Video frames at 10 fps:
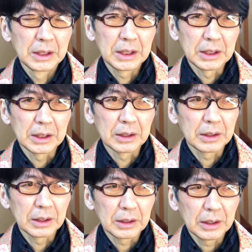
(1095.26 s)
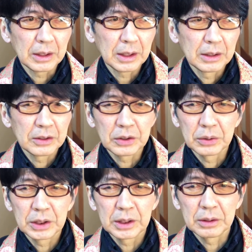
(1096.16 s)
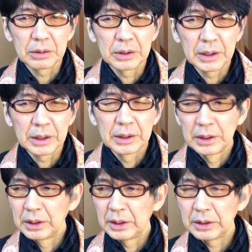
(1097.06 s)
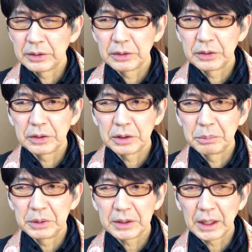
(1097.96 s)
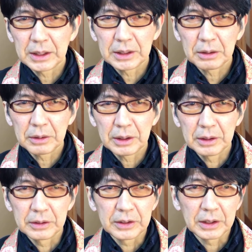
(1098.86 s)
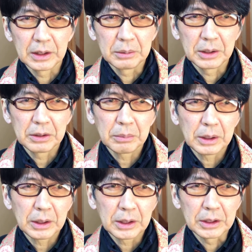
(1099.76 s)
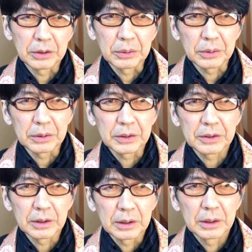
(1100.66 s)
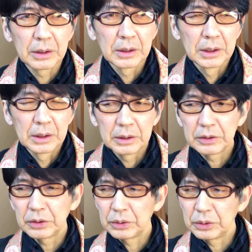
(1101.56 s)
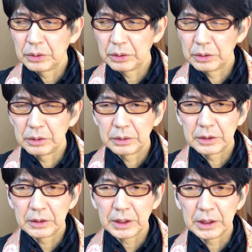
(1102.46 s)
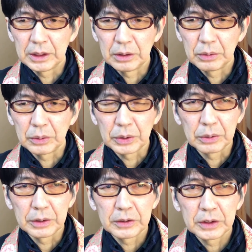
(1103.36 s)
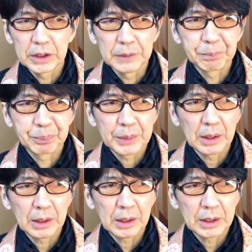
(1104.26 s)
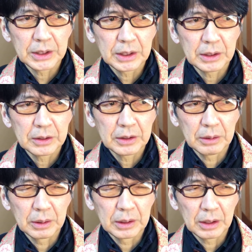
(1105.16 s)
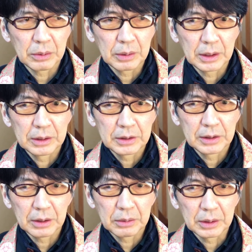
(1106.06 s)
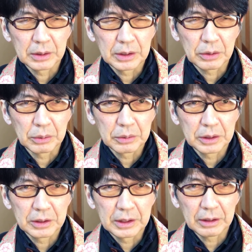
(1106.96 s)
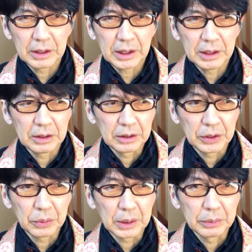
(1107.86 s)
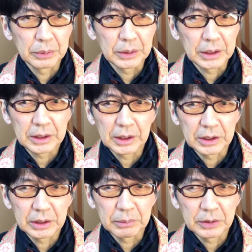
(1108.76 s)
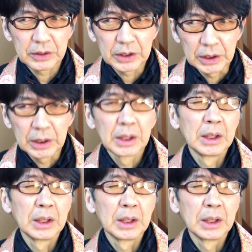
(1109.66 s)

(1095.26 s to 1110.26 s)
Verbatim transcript: 引いてってて乾燥してるんで、えそうすると水かけたくらんな世界に寝る間がないということです。でそういう辛い農業ですしから8月でだろうがいつだろうがとってっかい氷が降ってきたりしますし